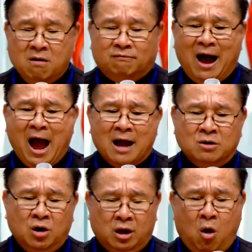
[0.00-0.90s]
Và
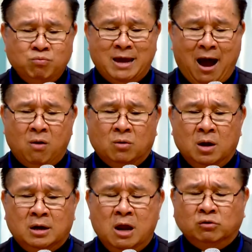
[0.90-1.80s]
người Công giáo,
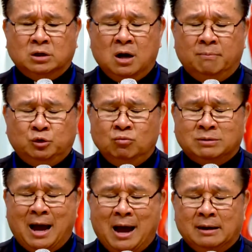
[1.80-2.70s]
nếu trường hợp chúng
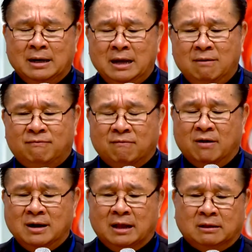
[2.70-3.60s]
ta đi về
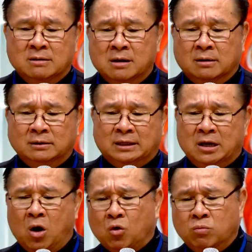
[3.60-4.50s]
vấn đề từ ngữ thì
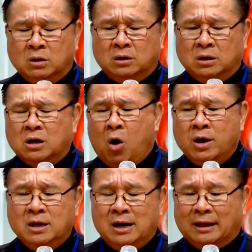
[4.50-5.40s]
nó cũng cứ coi
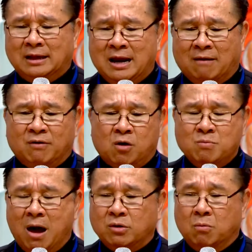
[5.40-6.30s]
như là Tin Lành và Công
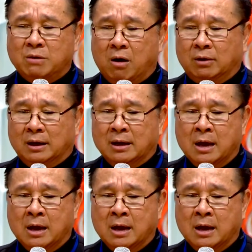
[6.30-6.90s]
giáo giống nhau đi.